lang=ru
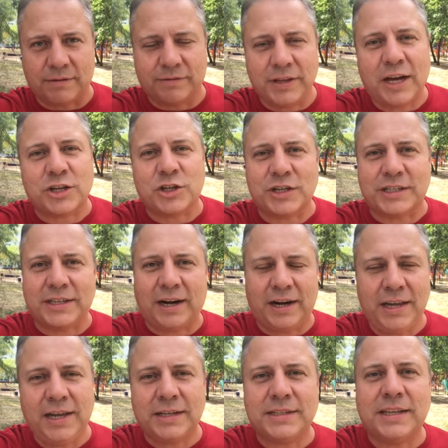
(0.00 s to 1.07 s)
В нашей
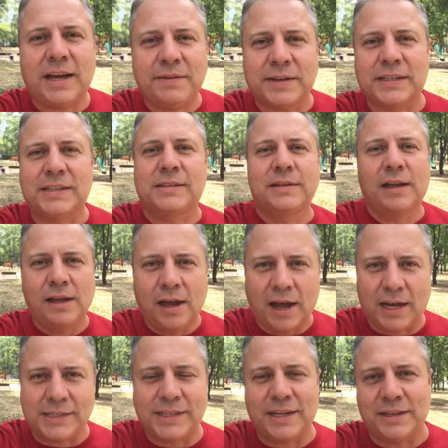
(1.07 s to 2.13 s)
стране ставят
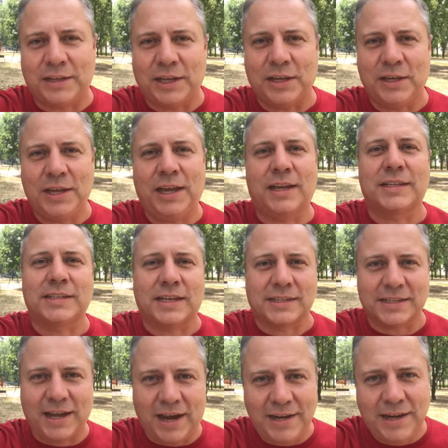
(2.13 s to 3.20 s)
оценки не за
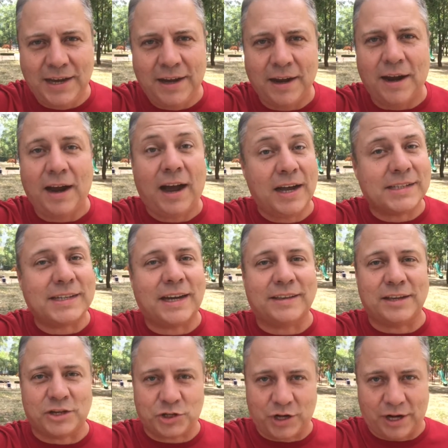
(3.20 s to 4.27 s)
знания, а за
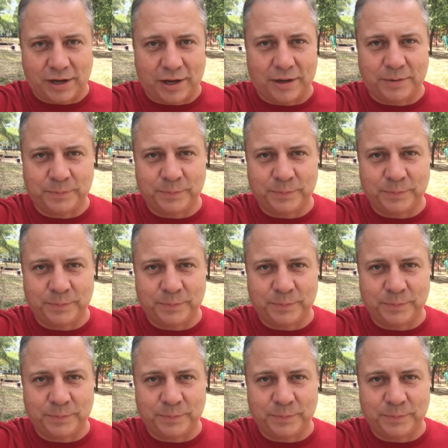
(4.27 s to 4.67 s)
отношения.